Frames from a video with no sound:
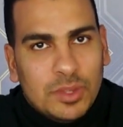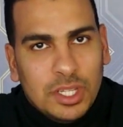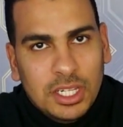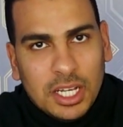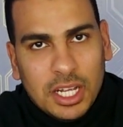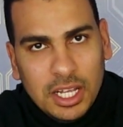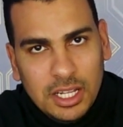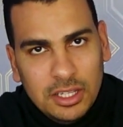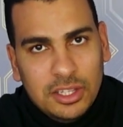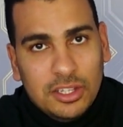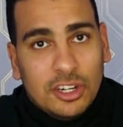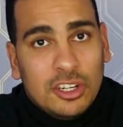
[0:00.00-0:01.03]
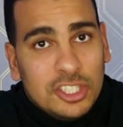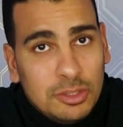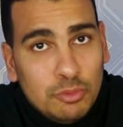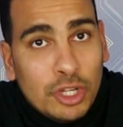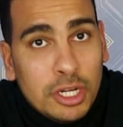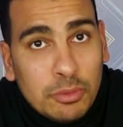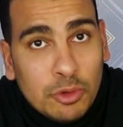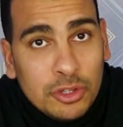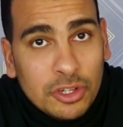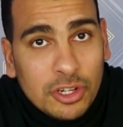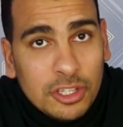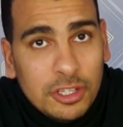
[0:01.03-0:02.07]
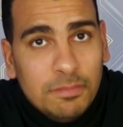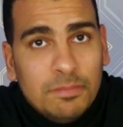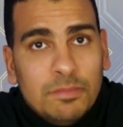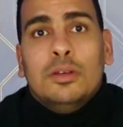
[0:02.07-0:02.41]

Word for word: انك دراسه مدرب كره القدم